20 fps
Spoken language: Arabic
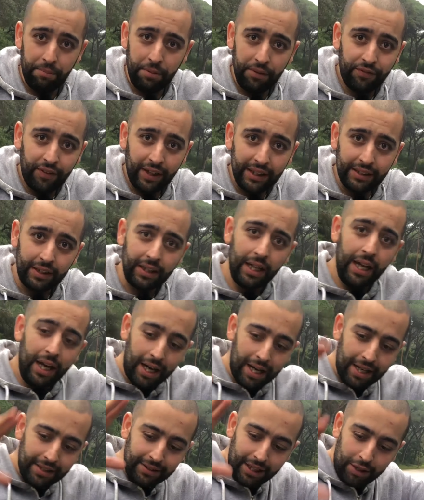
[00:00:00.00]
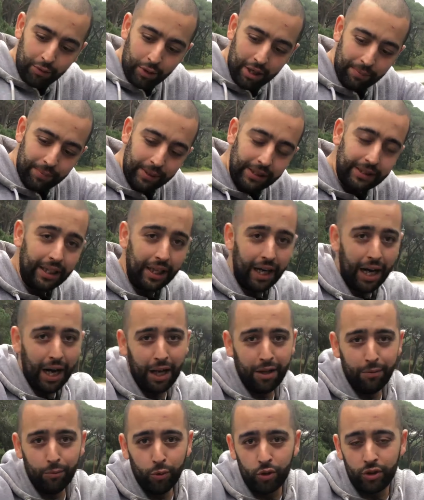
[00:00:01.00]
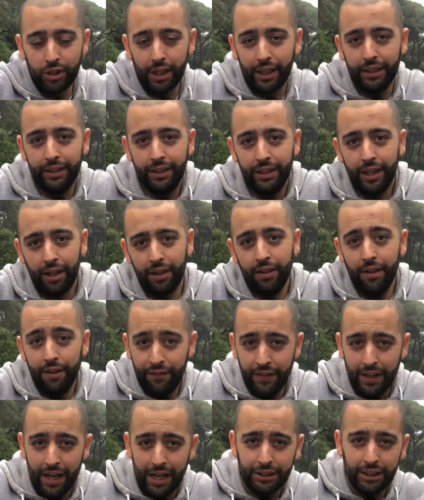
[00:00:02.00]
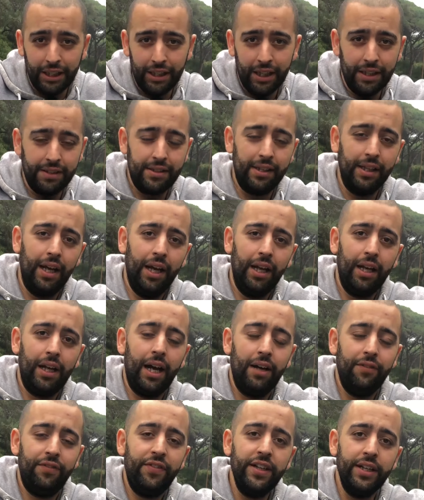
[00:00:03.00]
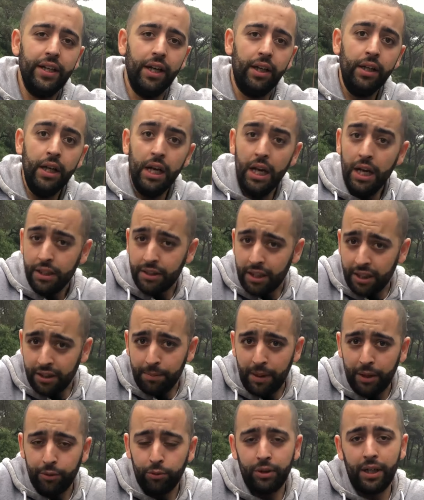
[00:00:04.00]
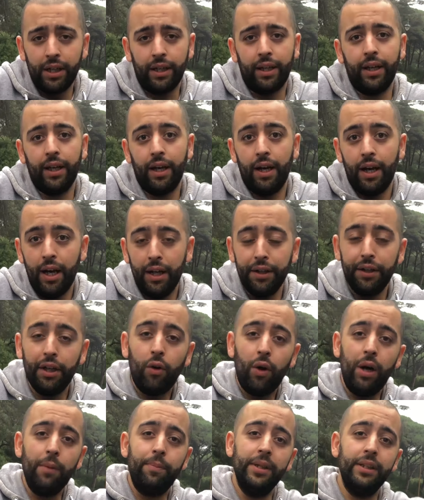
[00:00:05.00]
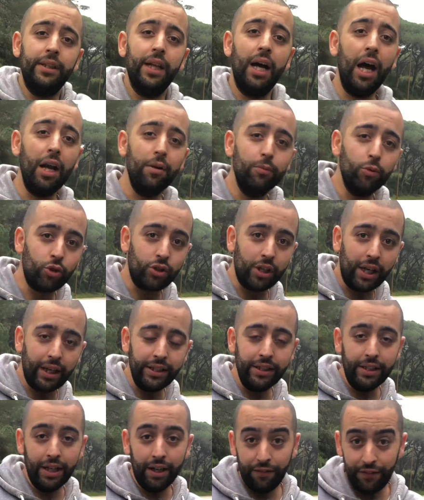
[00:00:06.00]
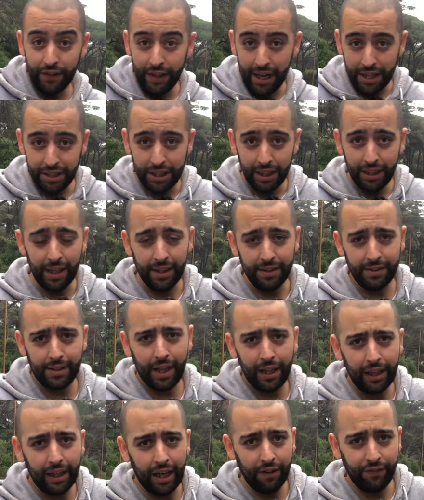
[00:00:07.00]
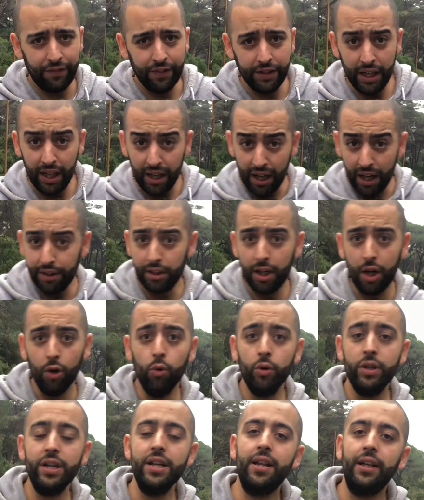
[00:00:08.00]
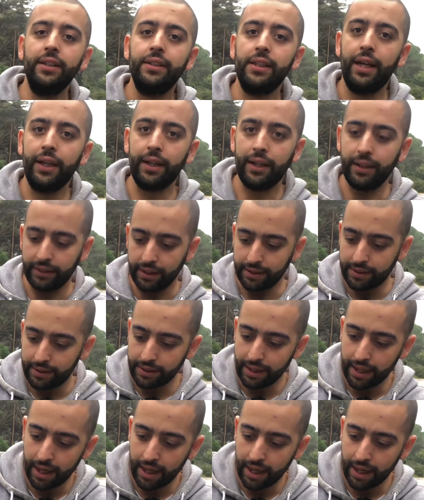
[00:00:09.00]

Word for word: بفضل النوابض المستقلة في العجلات الخلفية تضمن لك النوابض المستقلة في العجلات الخلفية أنه إذا تعرضت